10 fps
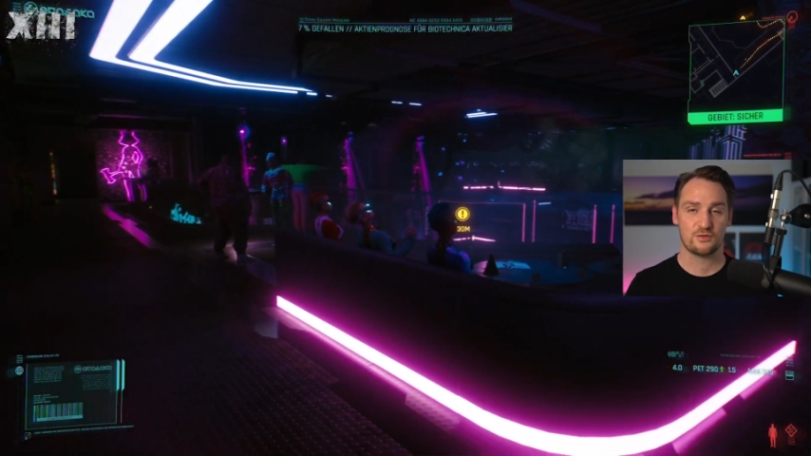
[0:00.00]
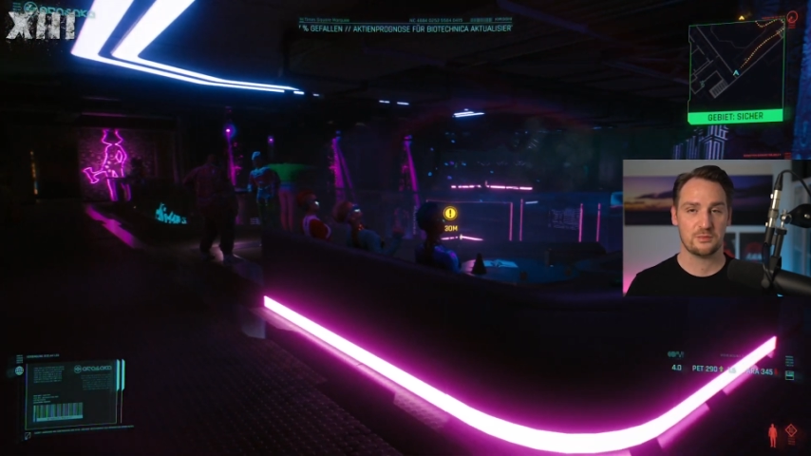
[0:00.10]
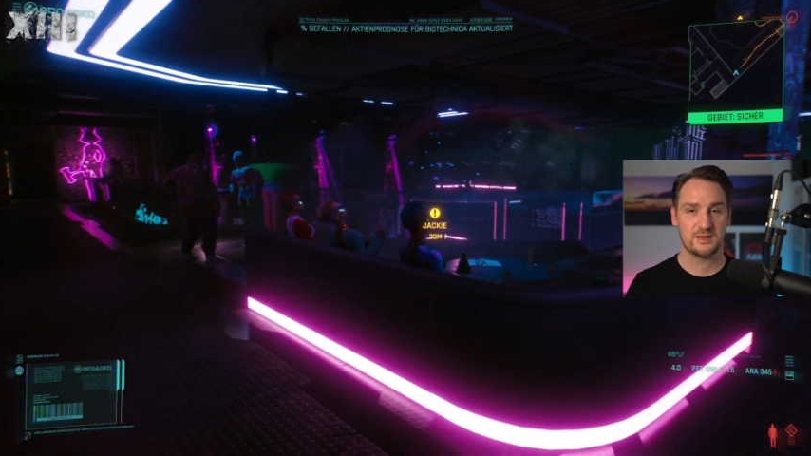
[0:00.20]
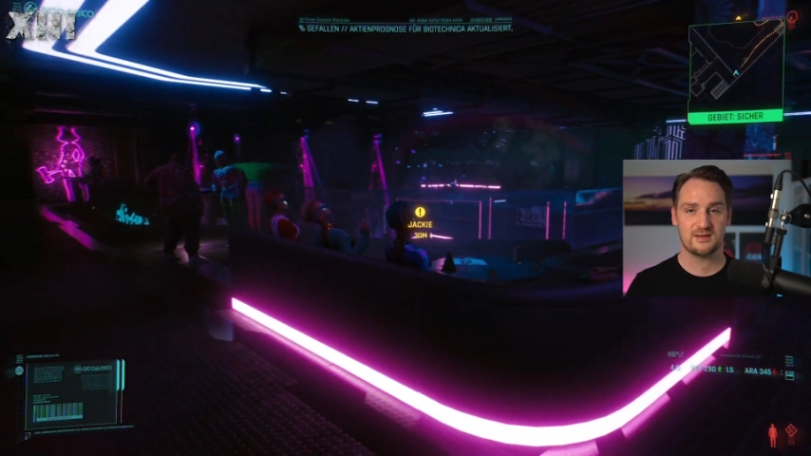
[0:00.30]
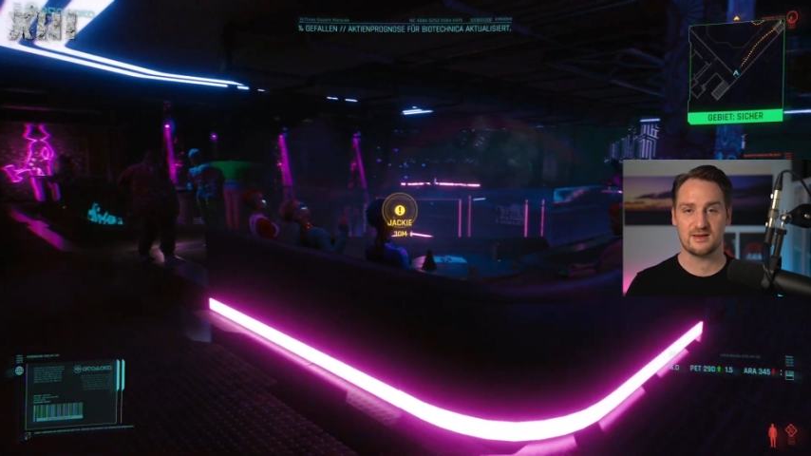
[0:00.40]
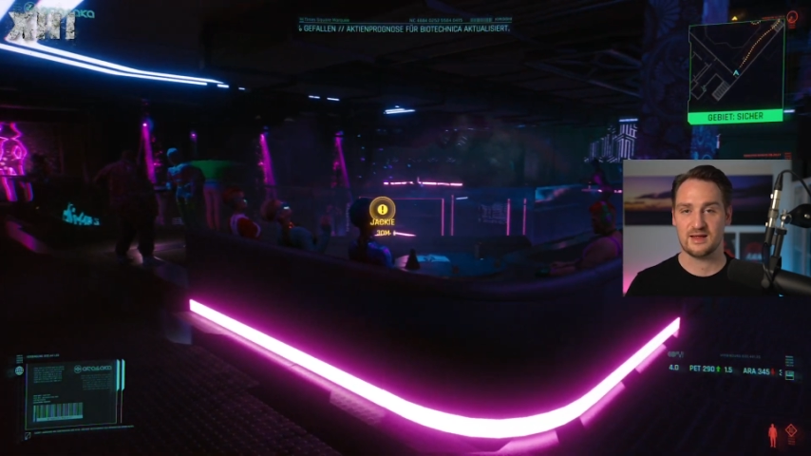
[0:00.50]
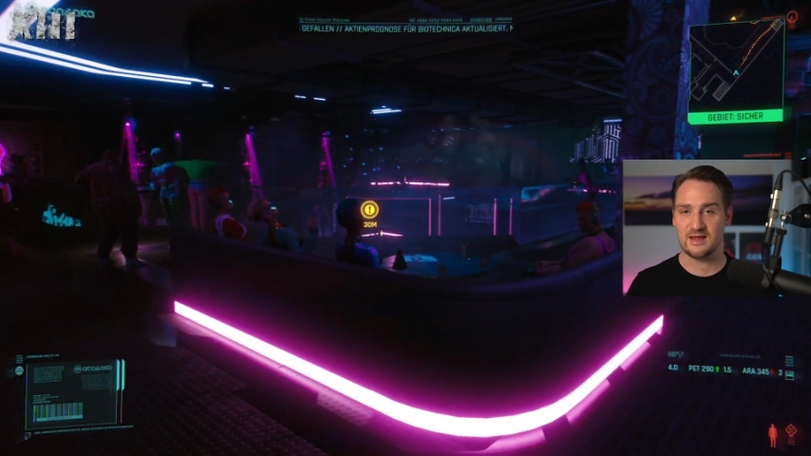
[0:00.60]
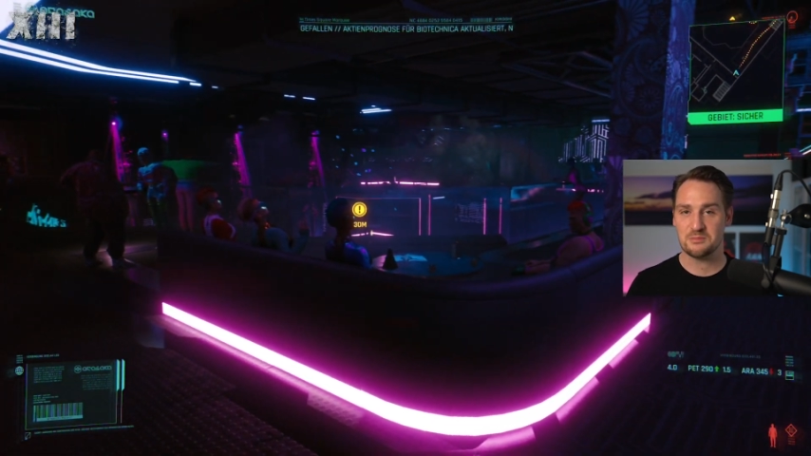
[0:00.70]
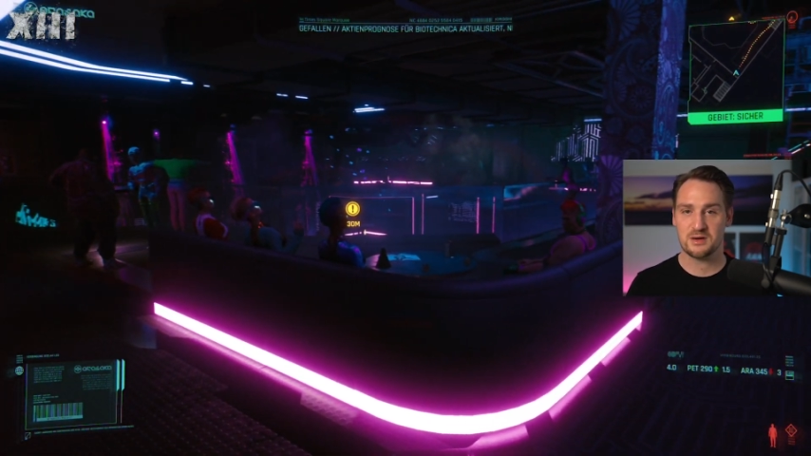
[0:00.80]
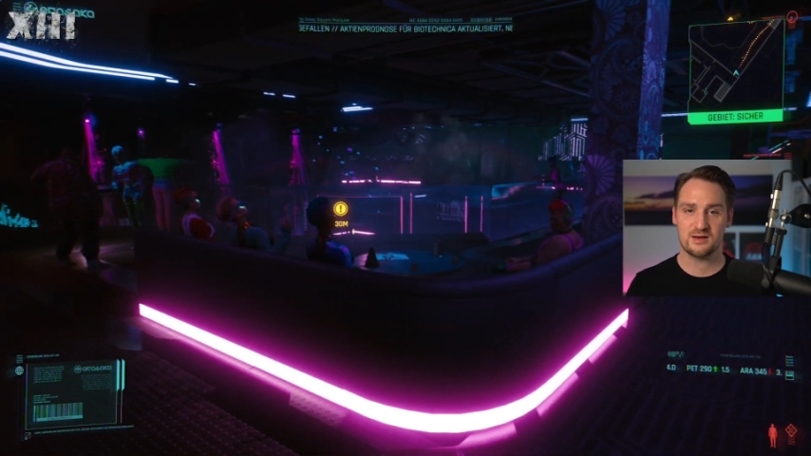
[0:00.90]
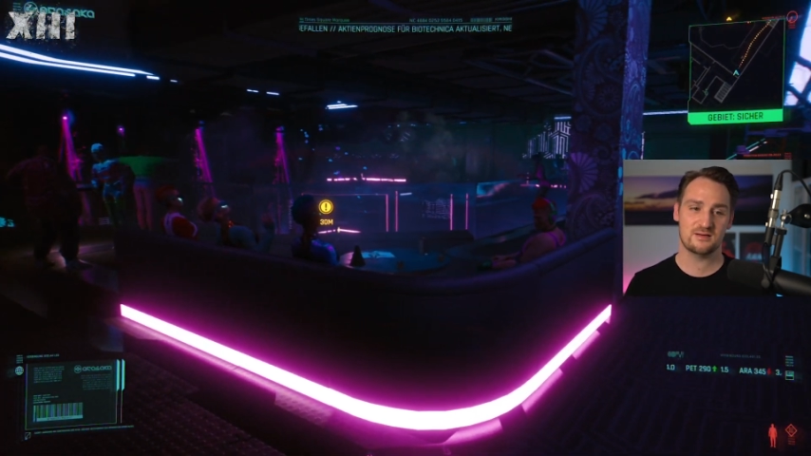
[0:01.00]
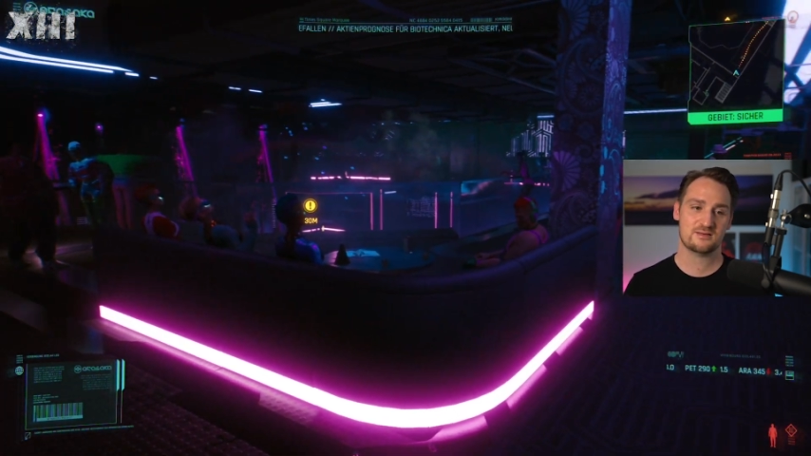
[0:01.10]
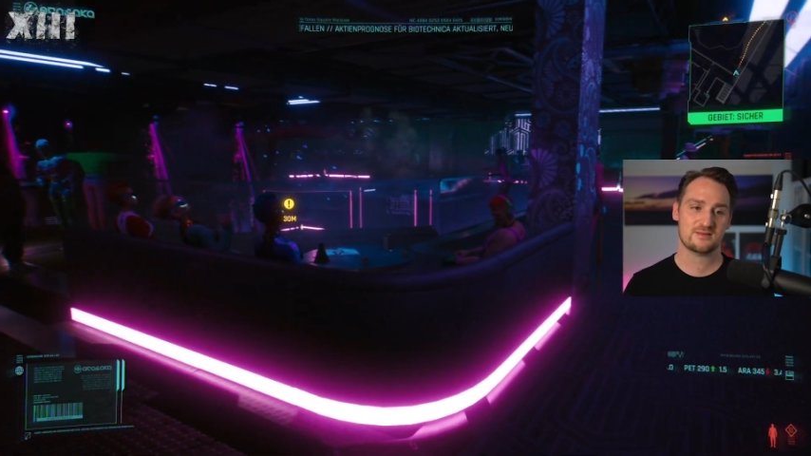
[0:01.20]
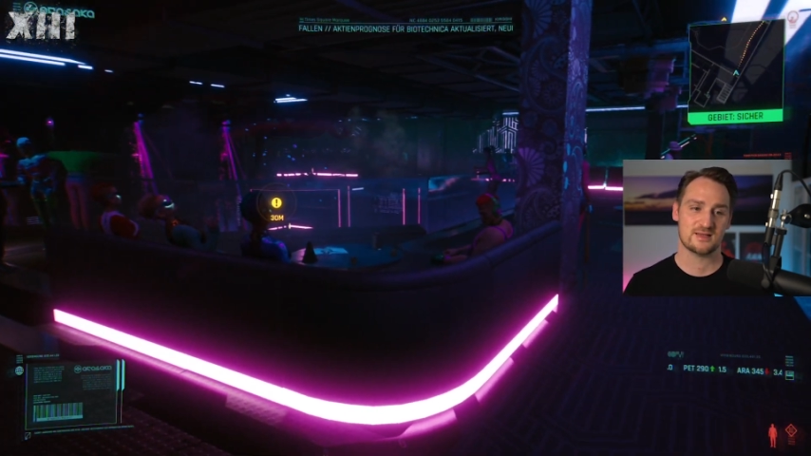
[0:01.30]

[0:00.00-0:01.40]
für mich immer,